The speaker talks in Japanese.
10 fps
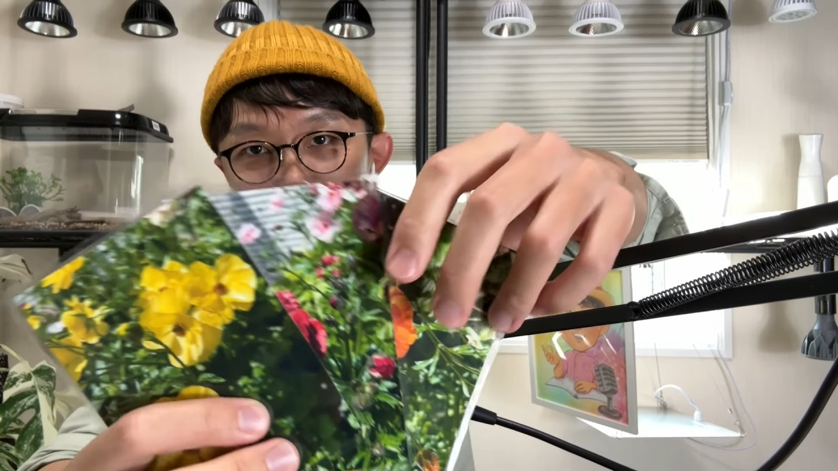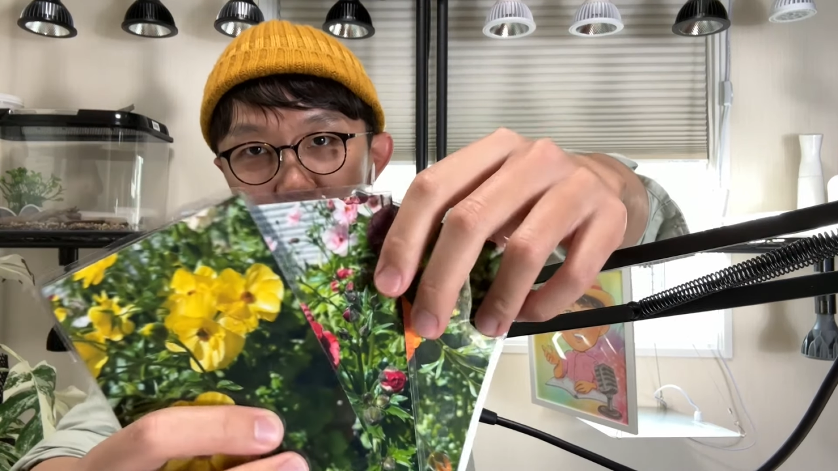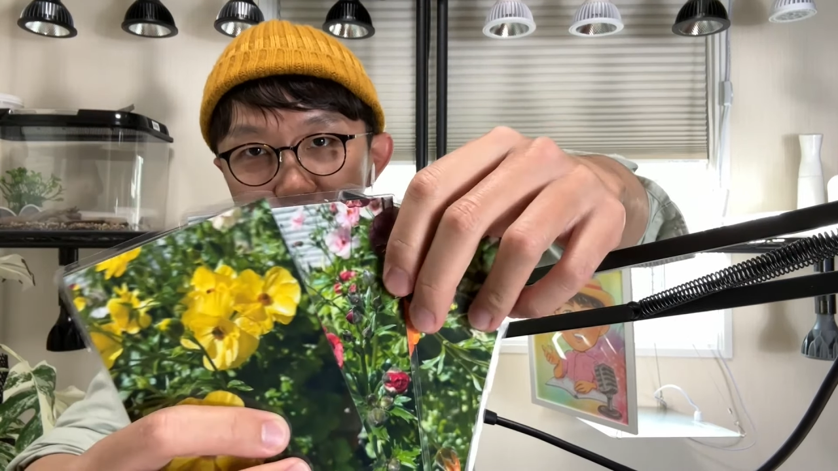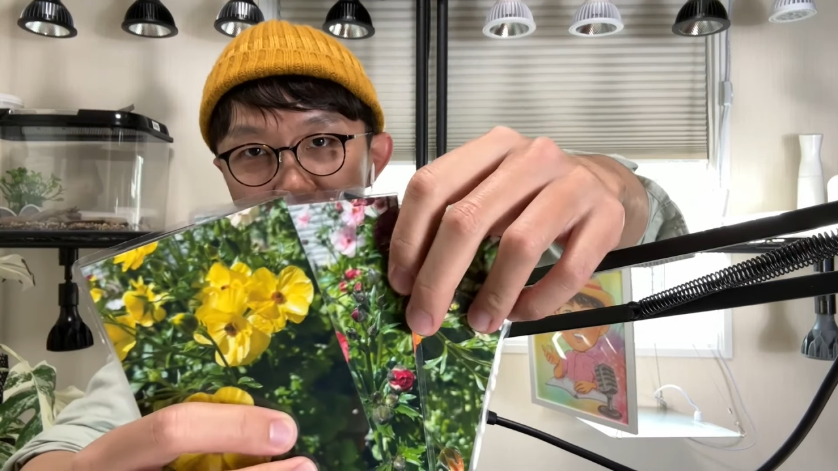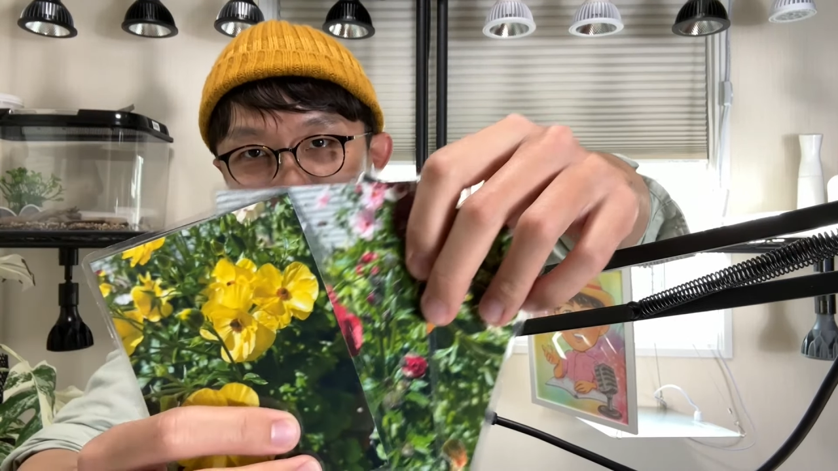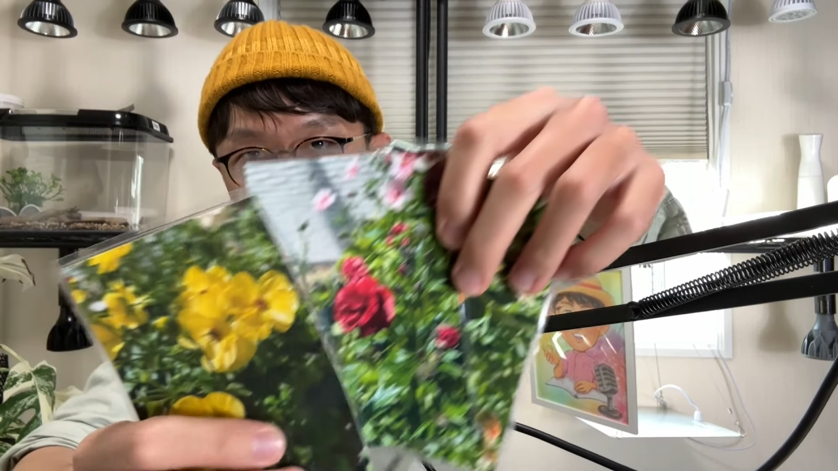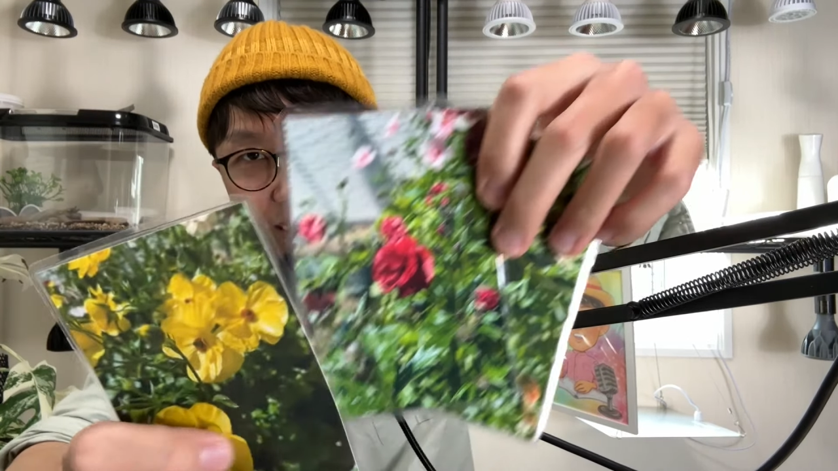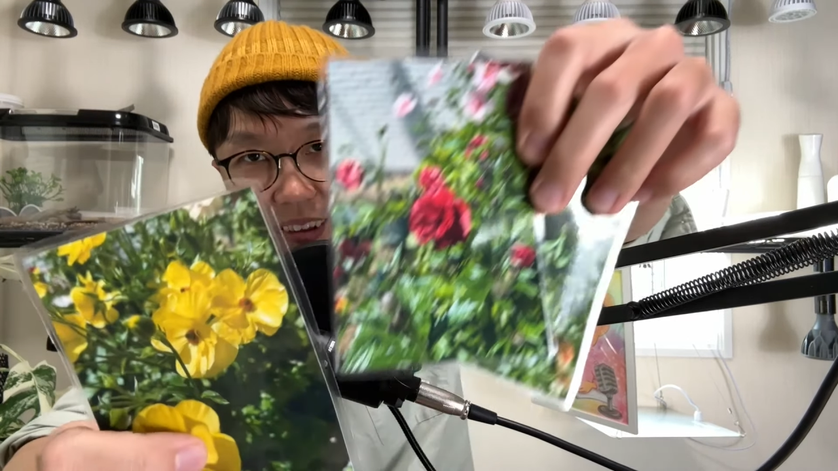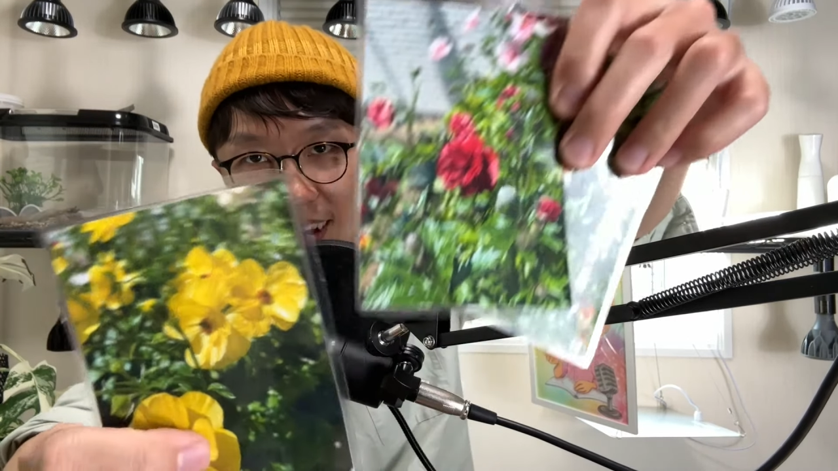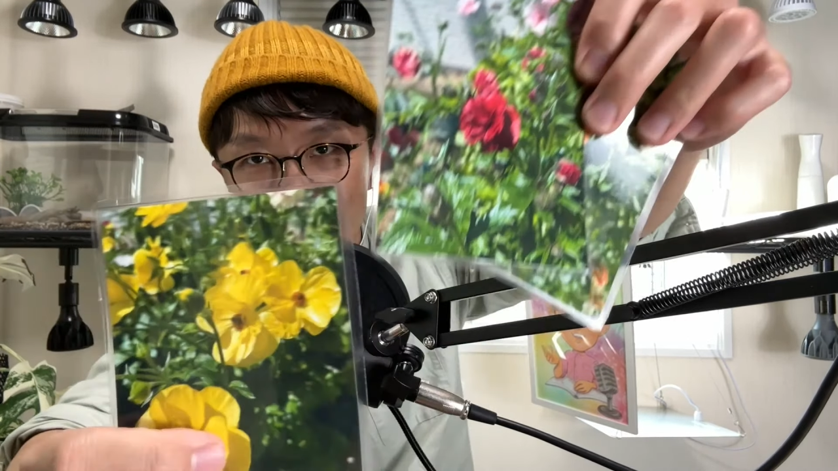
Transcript: 僕が撮った写